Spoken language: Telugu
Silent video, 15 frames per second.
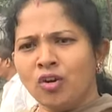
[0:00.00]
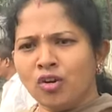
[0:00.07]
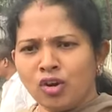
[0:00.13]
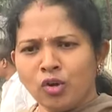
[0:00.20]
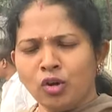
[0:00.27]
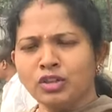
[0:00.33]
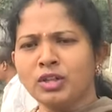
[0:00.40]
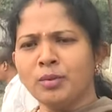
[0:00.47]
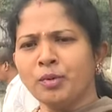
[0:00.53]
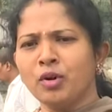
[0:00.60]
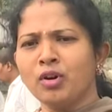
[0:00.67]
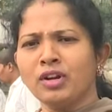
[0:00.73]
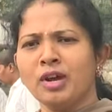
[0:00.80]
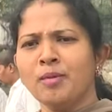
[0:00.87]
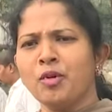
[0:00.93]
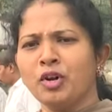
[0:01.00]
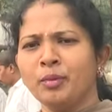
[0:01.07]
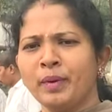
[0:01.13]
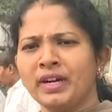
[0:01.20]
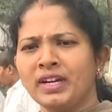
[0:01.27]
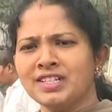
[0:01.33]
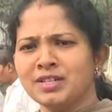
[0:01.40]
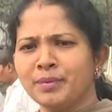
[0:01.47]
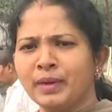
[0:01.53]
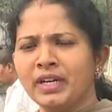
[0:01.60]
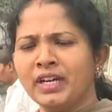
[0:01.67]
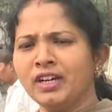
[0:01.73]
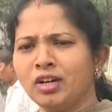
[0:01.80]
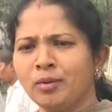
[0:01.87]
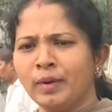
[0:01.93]
ఒక కొత్త ప్రోగ్రామ్ ఓటు పెట్టేసి
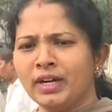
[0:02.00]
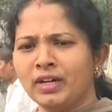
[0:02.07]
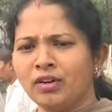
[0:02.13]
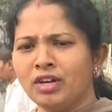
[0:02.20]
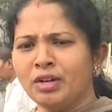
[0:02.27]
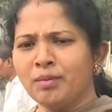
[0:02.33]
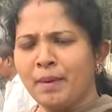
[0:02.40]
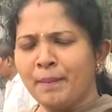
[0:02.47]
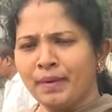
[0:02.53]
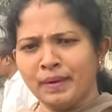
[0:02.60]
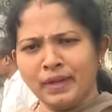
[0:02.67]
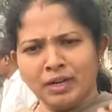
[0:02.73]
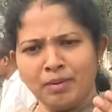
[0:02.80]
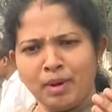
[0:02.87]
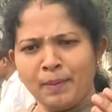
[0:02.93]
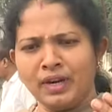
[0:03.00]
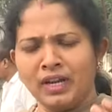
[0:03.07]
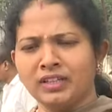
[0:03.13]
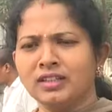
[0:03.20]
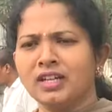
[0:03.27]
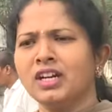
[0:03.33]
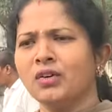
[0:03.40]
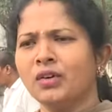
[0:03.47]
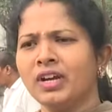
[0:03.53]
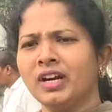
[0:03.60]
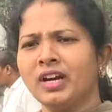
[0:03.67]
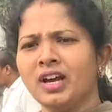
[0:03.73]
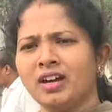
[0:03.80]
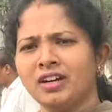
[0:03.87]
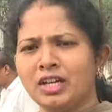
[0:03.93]
మీటింగులు పెట్టుకుని మరి మమ్మల్ని అందరినీ కూడా
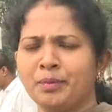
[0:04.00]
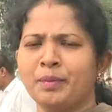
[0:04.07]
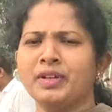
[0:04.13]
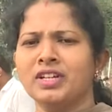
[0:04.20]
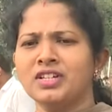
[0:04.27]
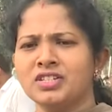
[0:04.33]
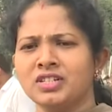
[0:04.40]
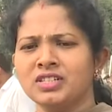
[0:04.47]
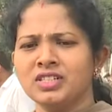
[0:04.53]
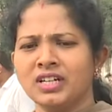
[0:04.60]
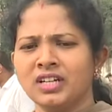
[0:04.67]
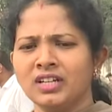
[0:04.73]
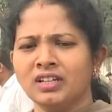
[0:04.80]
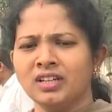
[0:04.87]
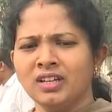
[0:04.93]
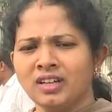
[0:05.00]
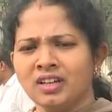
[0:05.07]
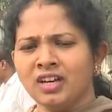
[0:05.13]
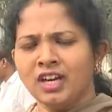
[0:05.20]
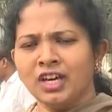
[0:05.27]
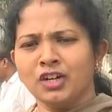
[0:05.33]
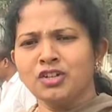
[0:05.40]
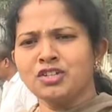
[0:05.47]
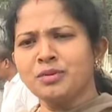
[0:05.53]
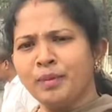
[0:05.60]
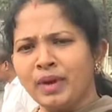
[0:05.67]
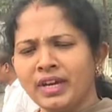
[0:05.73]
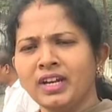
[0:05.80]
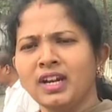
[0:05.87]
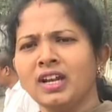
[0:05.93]
ఇక్కడ నిర్బంధించడం జరిగింది ఈరోజు
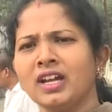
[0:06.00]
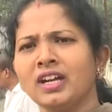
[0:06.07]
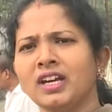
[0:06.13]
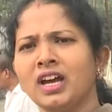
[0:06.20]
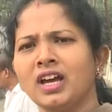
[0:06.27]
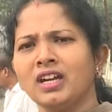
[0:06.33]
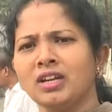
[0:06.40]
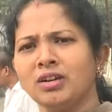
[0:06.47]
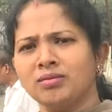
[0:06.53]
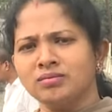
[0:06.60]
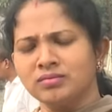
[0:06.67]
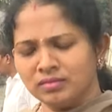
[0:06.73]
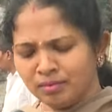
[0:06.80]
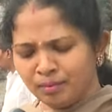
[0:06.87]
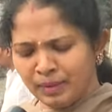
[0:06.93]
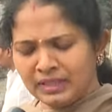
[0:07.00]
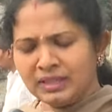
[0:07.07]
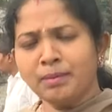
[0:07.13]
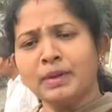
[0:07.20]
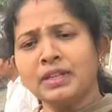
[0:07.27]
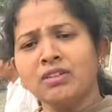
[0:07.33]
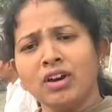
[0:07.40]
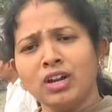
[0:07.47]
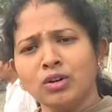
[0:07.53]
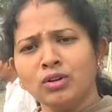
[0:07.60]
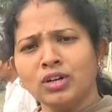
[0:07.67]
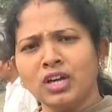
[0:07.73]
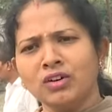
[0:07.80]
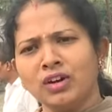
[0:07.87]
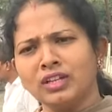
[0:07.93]
మహిళలని కానీ పెద్ద పెద్ద వాళ్ళు
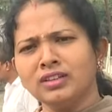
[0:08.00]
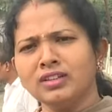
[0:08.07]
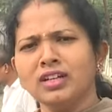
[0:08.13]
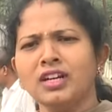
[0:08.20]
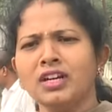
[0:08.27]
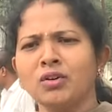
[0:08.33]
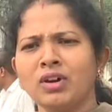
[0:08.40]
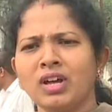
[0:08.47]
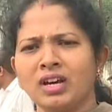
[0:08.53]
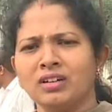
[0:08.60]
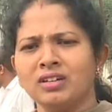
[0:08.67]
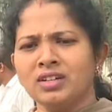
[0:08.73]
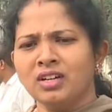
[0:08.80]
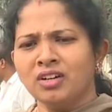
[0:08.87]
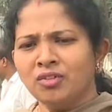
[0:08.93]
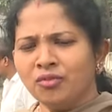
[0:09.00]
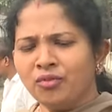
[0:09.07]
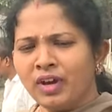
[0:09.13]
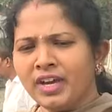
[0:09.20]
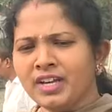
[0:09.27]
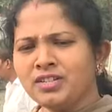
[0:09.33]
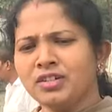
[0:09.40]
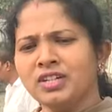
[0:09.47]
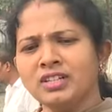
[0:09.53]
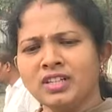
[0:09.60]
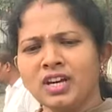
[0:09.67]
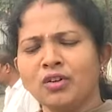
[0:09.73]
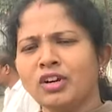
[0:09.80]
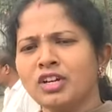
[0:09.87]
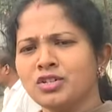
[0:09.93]
ఉన్నారు అందరినీ కూడా వయసు
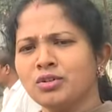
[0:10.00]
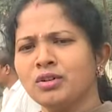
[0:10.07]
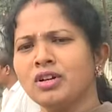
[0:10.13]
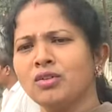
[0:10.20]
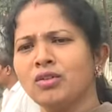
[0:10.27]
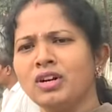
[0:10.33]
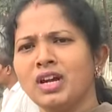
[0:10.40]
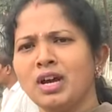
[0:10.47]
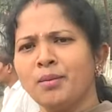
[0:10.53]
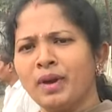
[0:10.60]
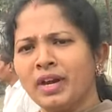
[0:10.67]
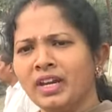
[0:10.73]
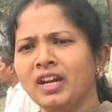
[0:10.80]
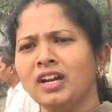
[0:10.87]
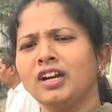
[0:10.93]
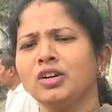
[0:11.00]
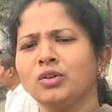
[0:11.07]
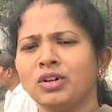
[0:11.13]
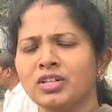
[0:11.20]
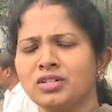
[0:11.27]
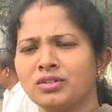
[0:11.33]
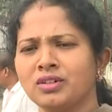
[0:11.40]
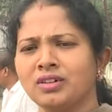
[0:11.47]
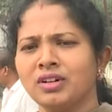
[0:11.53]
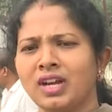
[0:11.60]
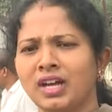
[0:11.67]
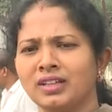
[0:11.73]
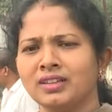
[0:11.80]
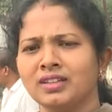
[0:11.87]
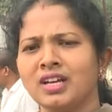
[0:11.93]
రీత్యా కూడా చూడకుండా మహిళలను కూడా
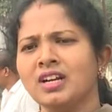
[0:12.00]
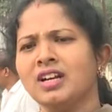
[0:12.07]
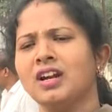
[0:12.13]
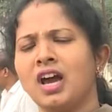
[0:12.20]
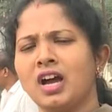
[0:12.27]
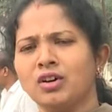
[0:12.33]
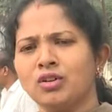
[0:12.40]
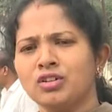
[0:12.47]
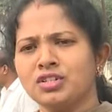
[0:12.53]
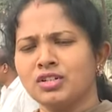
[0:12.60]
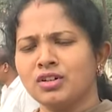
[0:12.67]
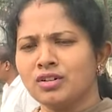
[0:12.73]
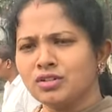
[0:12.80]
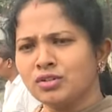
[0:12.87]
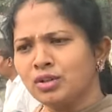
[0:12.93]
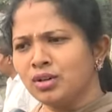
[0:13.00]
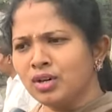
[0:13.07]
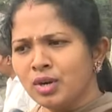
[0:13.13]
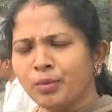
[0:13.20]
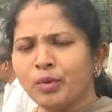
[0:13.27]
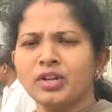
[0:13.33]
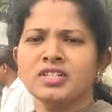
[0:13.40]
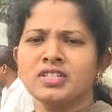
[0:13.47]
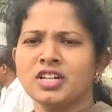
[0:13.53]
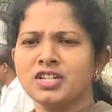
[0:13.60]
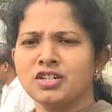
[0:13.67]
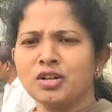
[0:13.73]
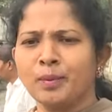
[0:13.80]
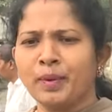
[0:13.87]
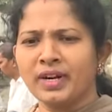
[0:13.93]
చూడకుండా అందరినీ లాక్కొచ్చి ఈ రోజు పోలీస్
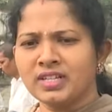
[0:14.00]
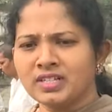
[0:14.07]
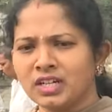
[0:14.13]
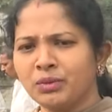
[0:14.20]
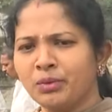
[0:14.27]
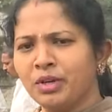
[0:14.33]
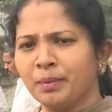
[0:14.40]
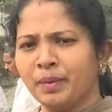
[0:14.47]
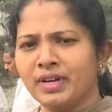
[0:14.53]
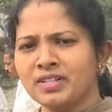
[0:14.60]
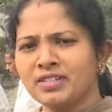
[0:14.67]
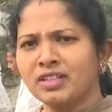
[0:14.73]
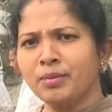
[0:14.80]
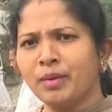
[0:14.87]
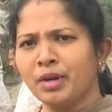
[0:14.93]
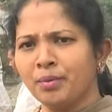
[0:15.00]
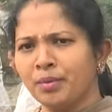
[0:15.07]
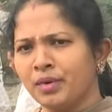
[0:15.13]
స్టేషన్ లో పడేసినటువంటి పరిస్థితి మరి